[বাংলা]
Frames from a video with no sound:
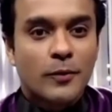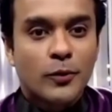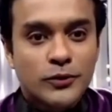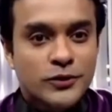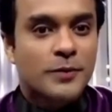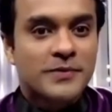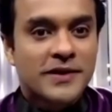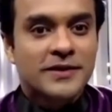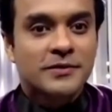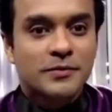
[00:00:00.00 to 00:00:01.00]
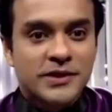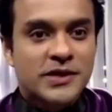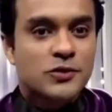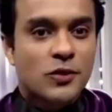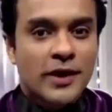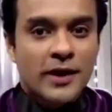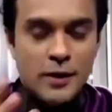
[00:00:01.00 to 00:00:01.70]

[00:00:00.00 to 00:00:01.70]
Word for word: উৎসবটা বিশেষ করে